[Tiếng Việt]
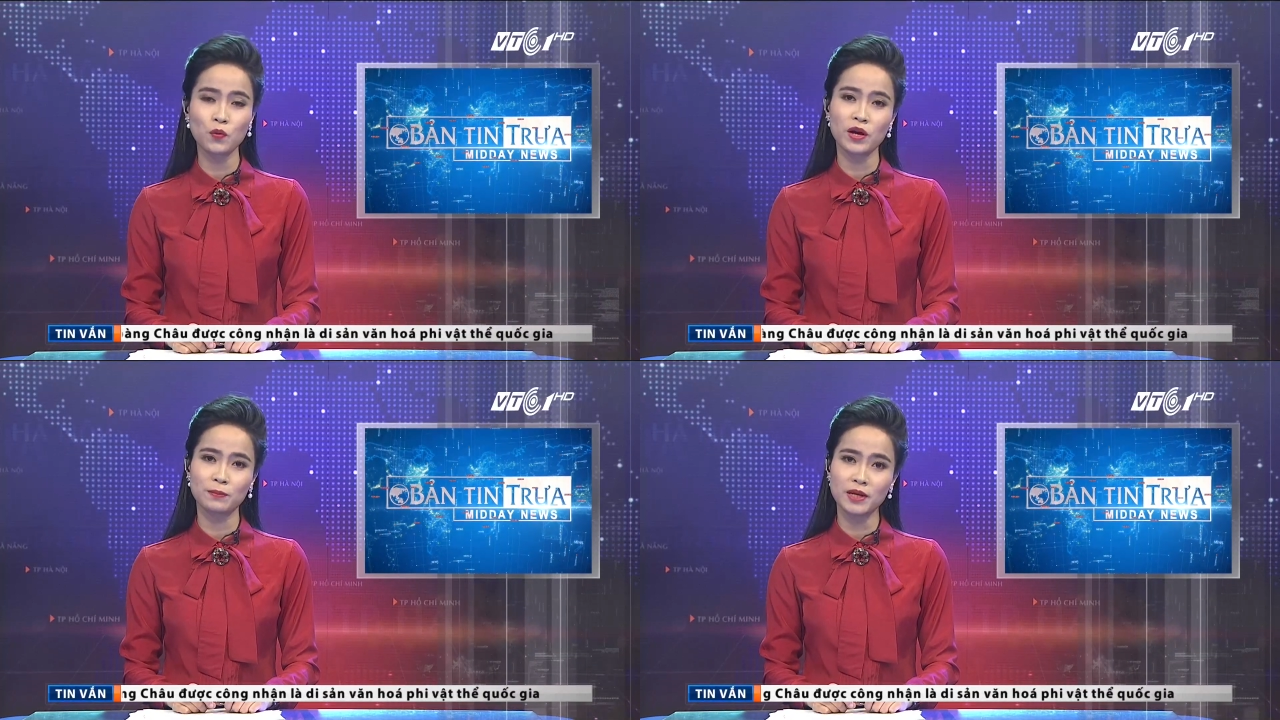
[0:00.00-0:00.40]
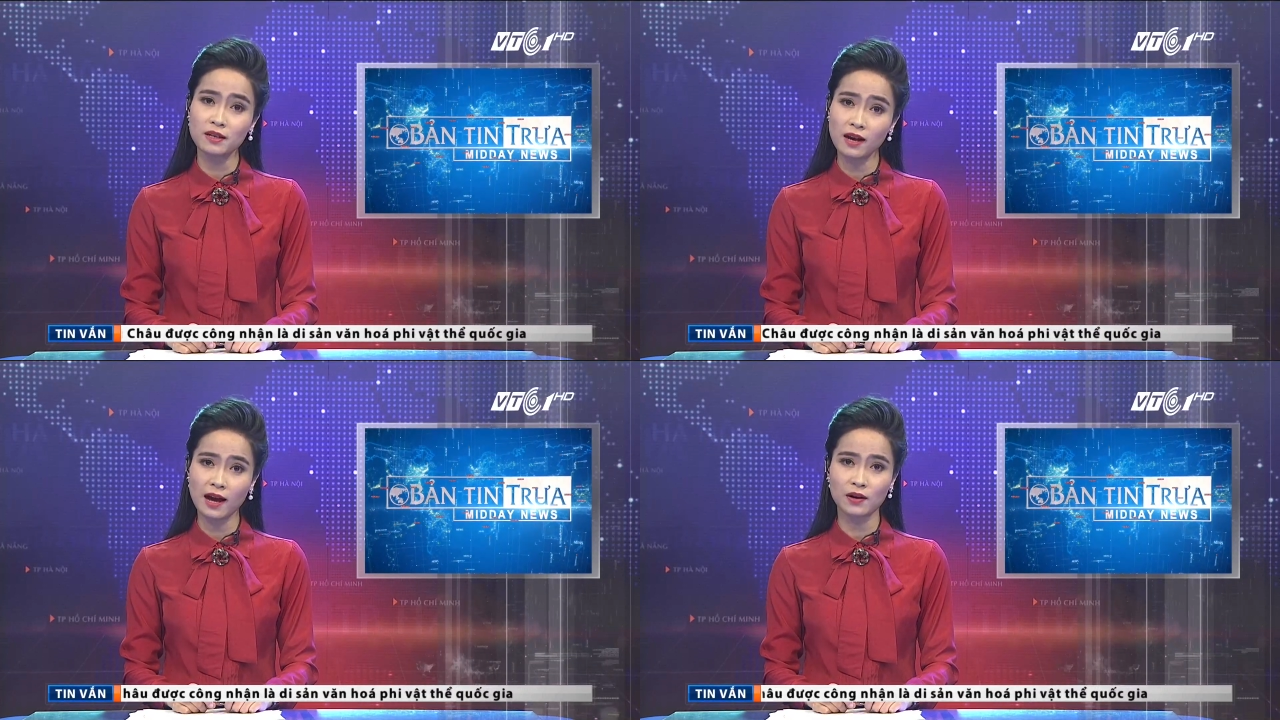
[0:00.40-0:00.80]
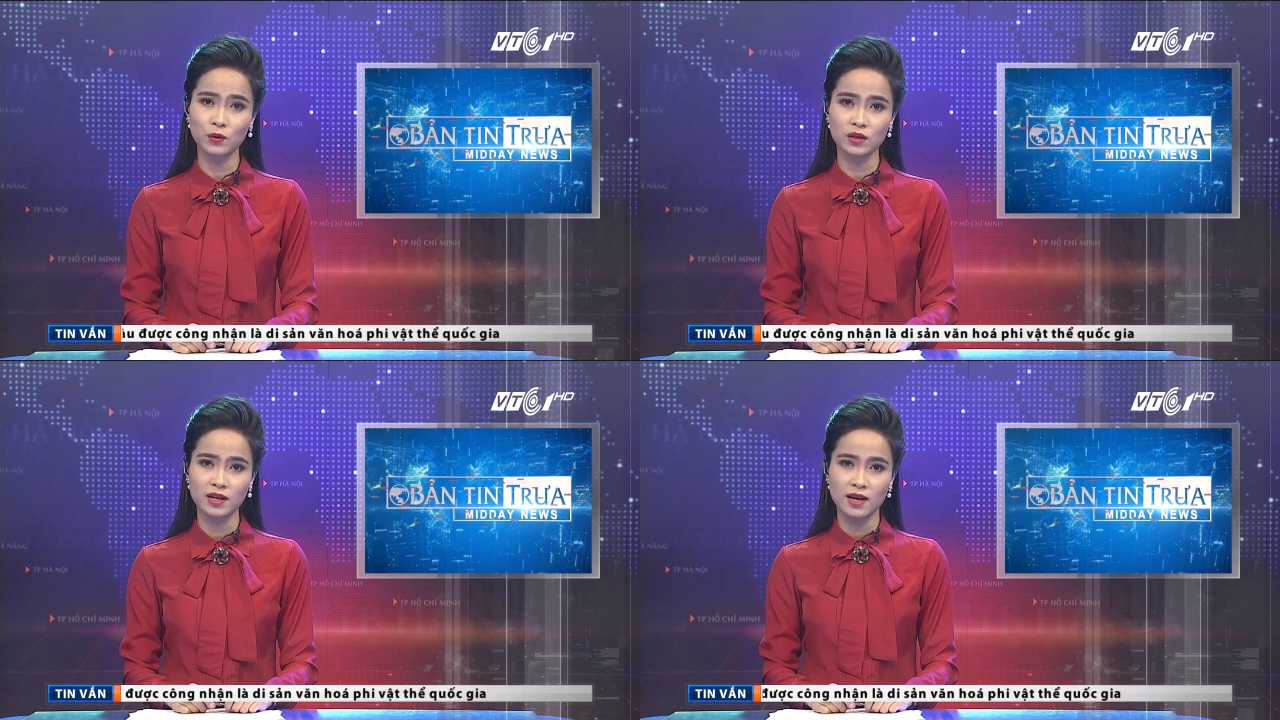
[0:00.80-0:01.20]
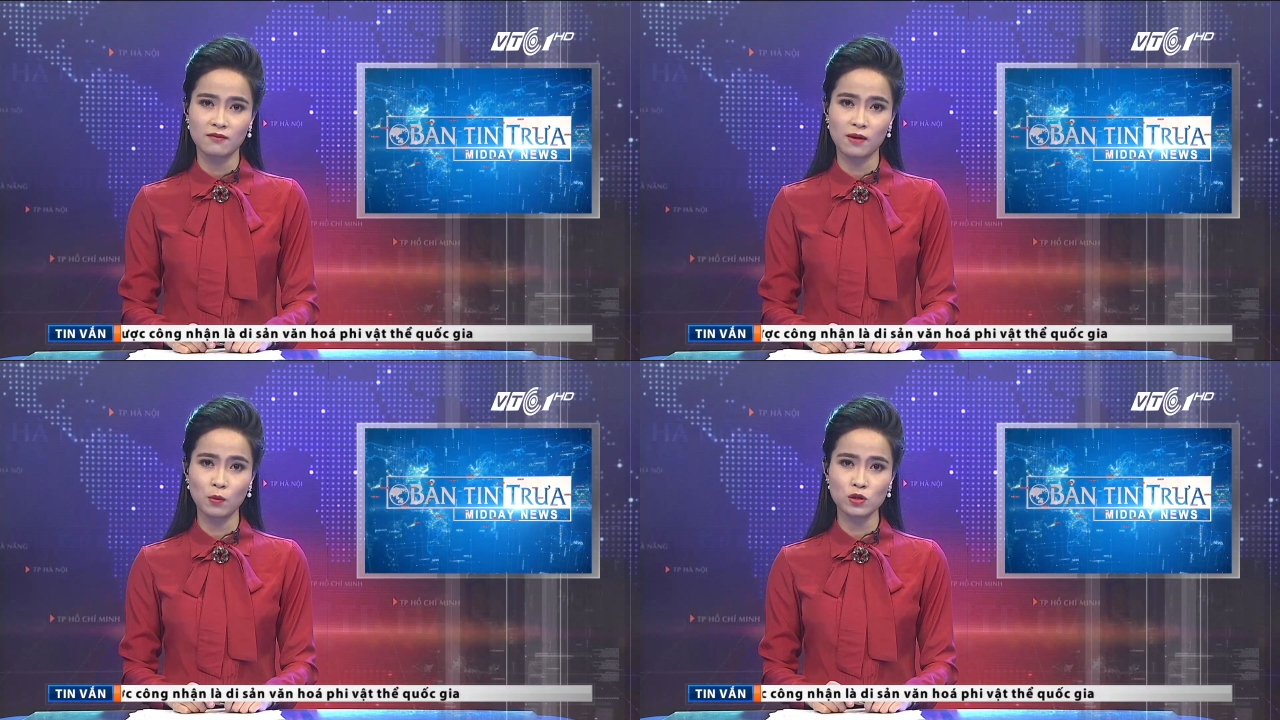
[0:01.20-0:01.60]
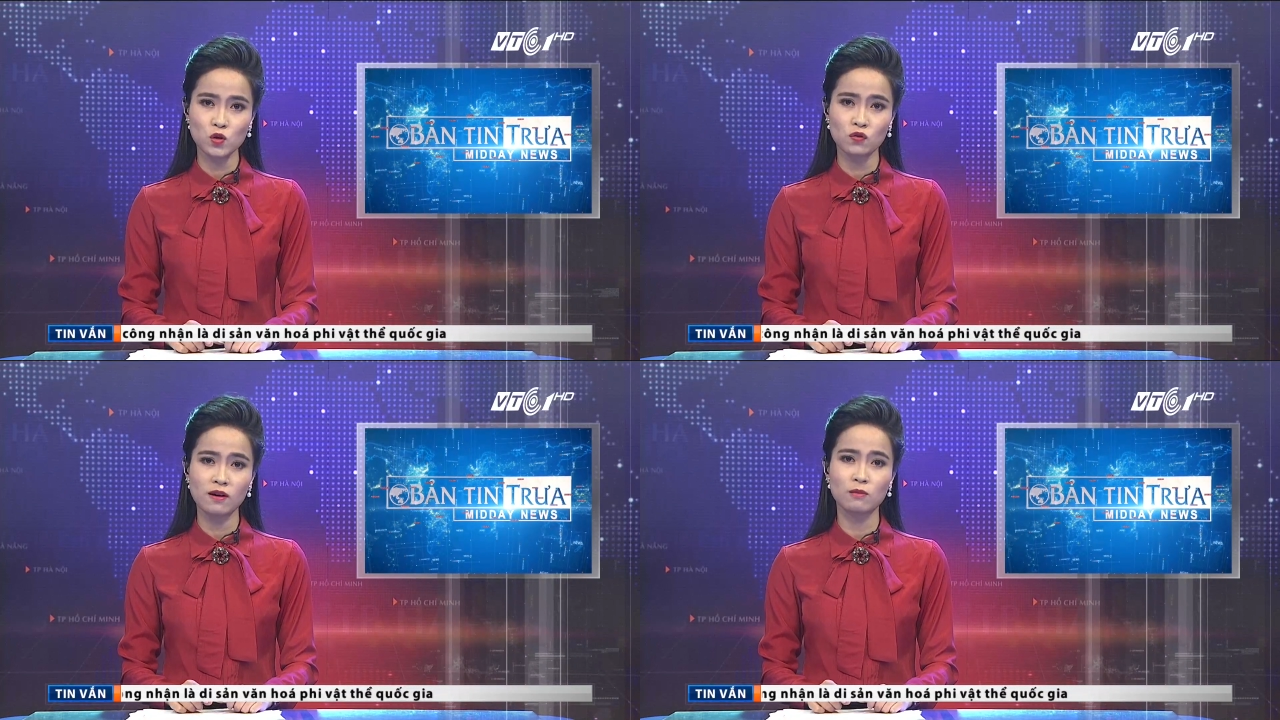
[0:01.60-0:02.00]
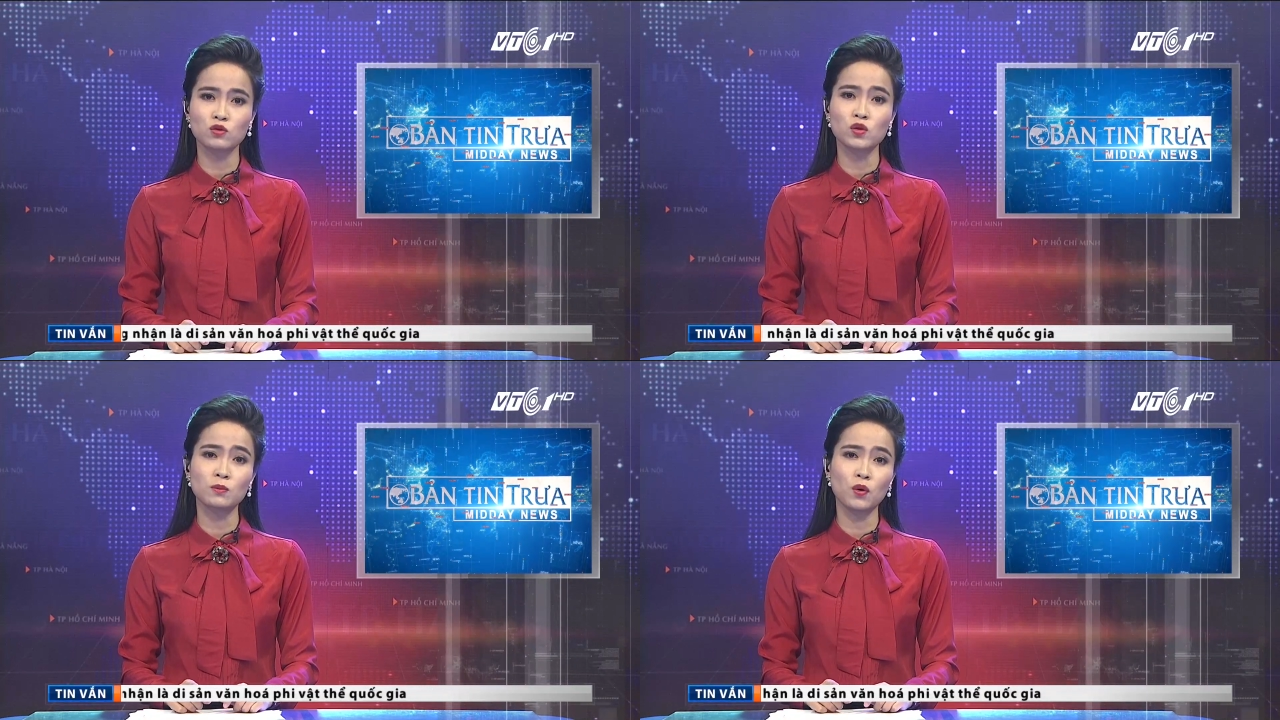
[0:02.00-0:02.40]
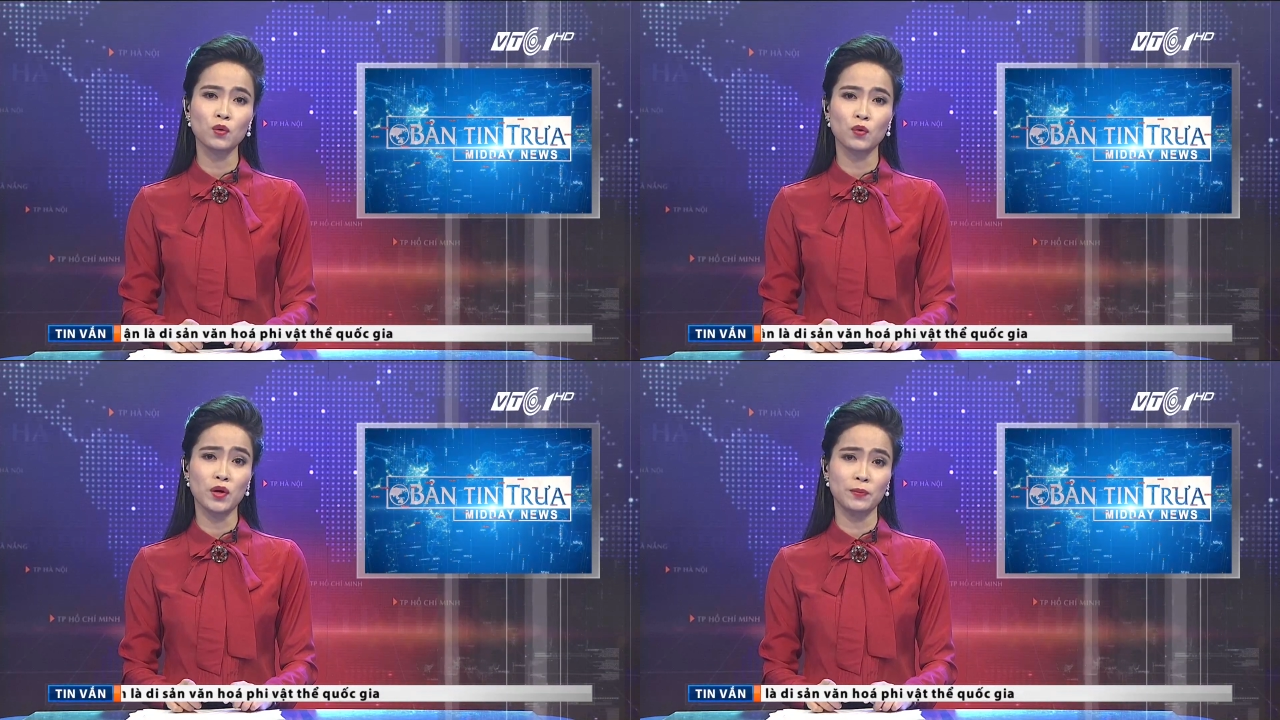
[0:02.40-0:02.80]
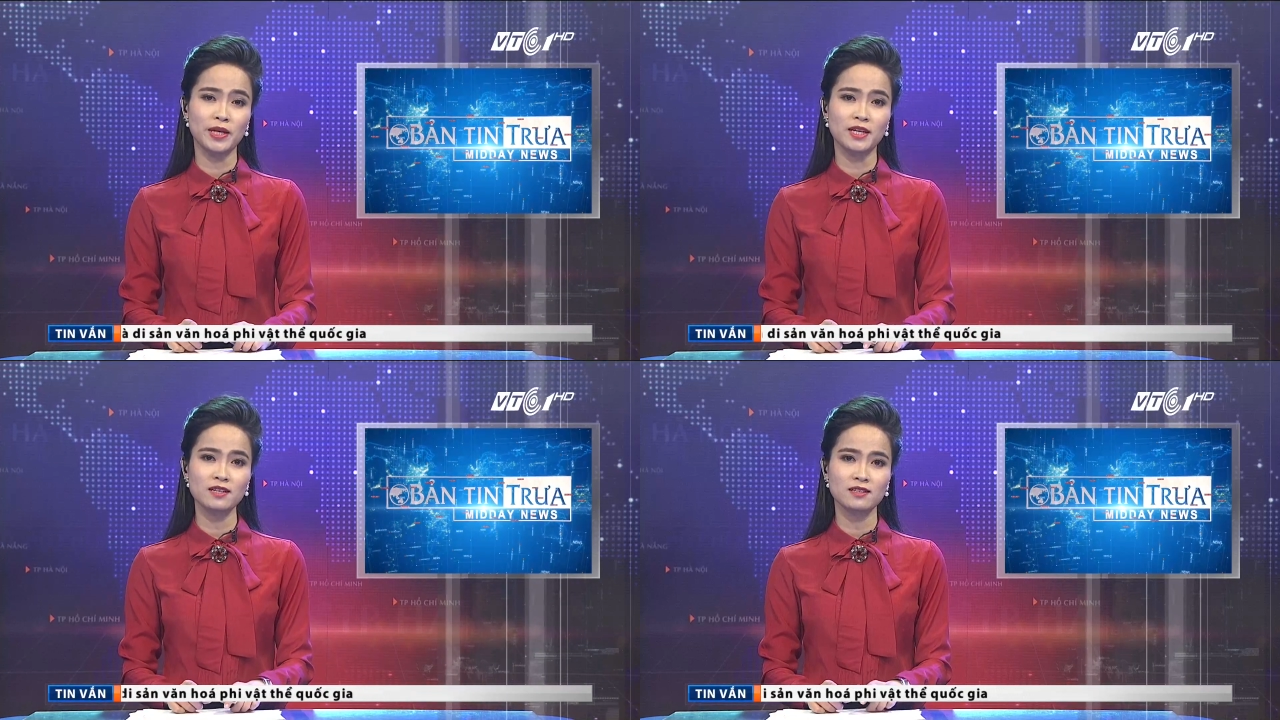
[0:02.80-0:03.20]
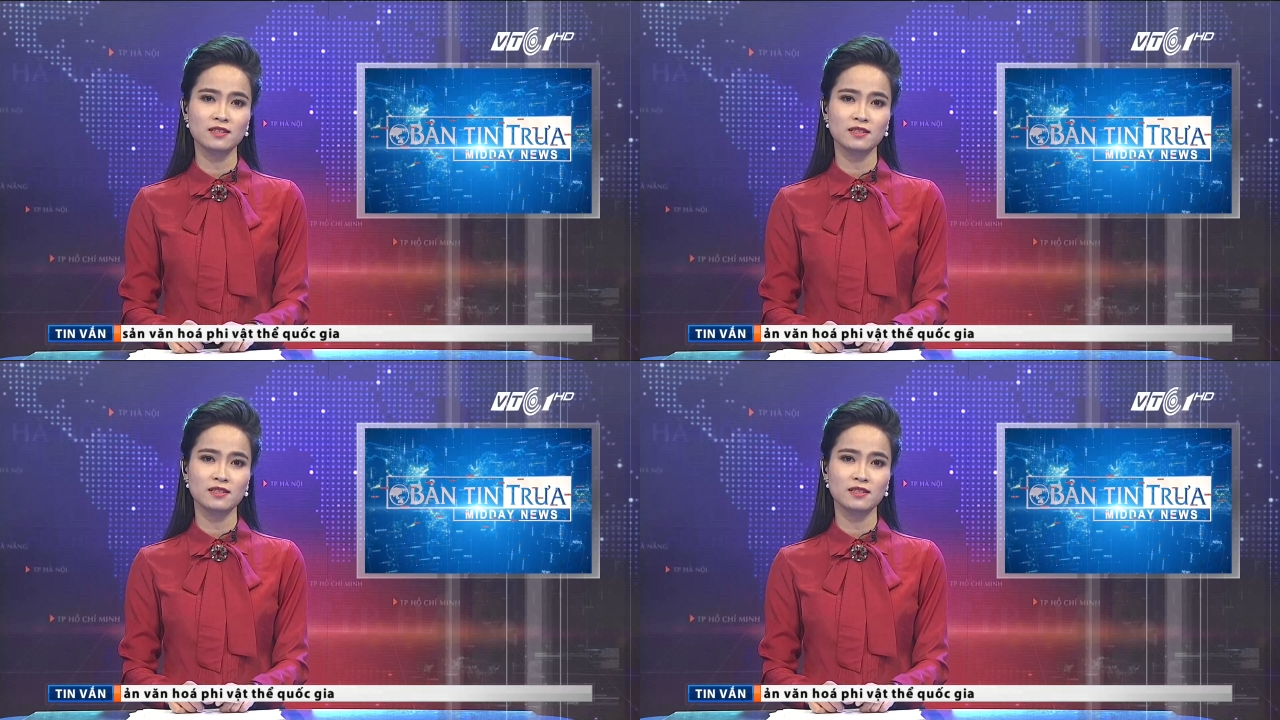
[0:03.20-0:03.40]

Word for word: huyện Mỹ Đức, Hà Nội và một số phòng chuyên môn của huyện Mỹ Đức